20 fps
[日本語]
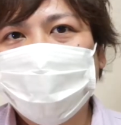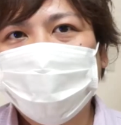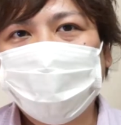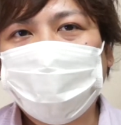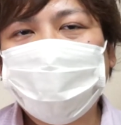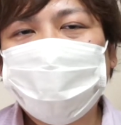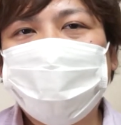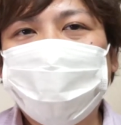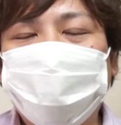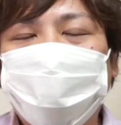
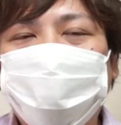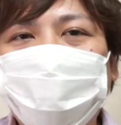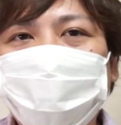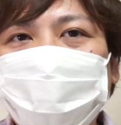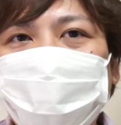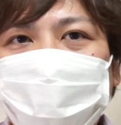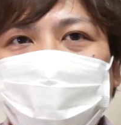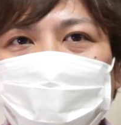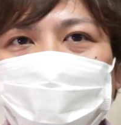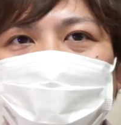ただねほ
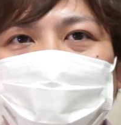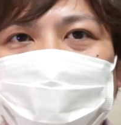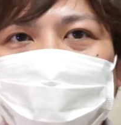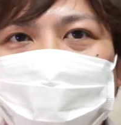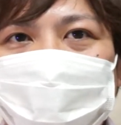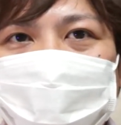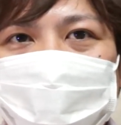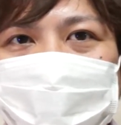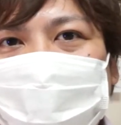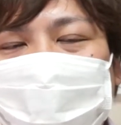んと
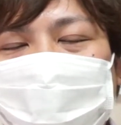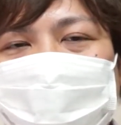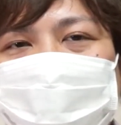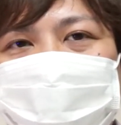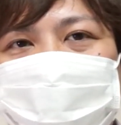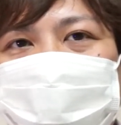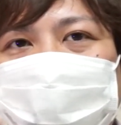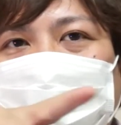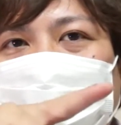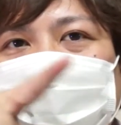
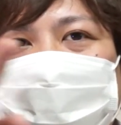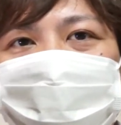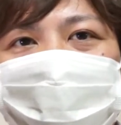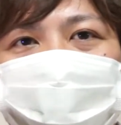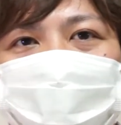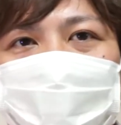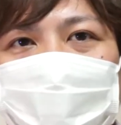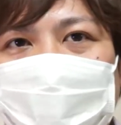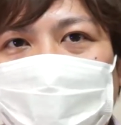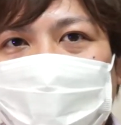ちっこく
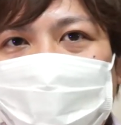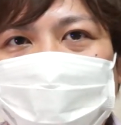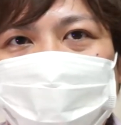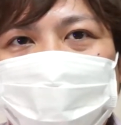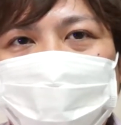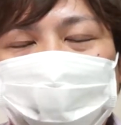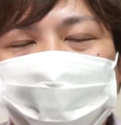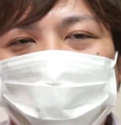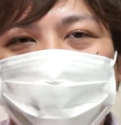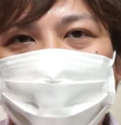て
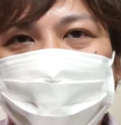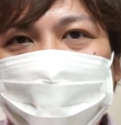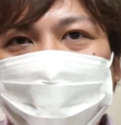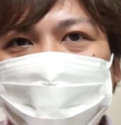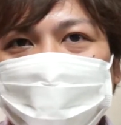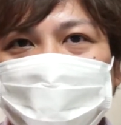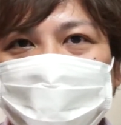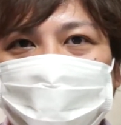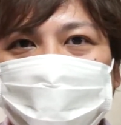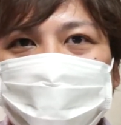もう
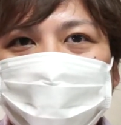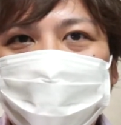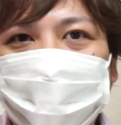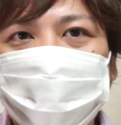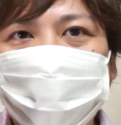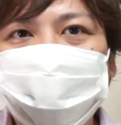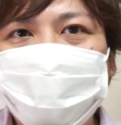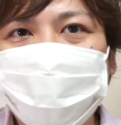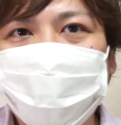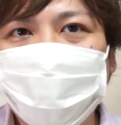すごく
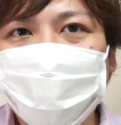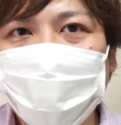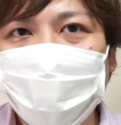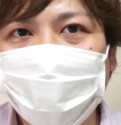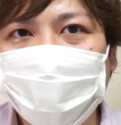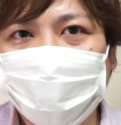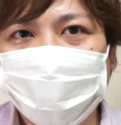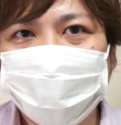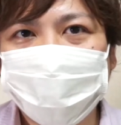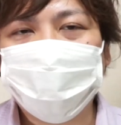薄いん
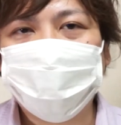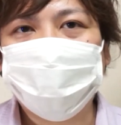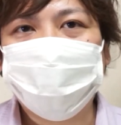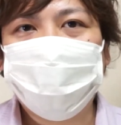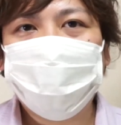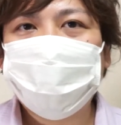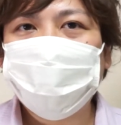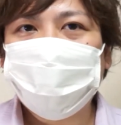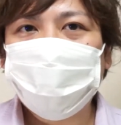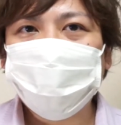でもう
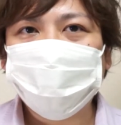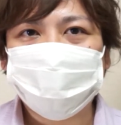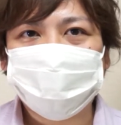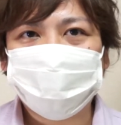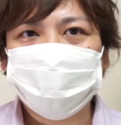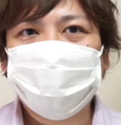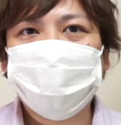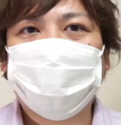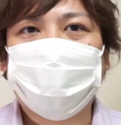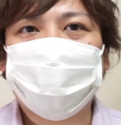見た目も
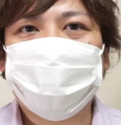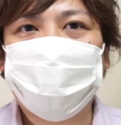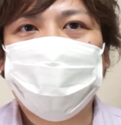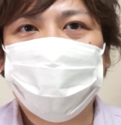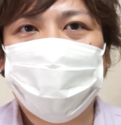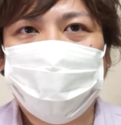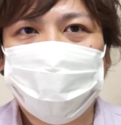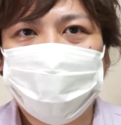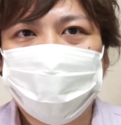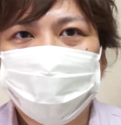すごいかっ
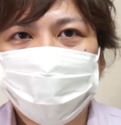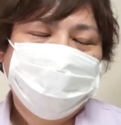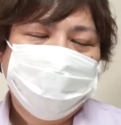こいい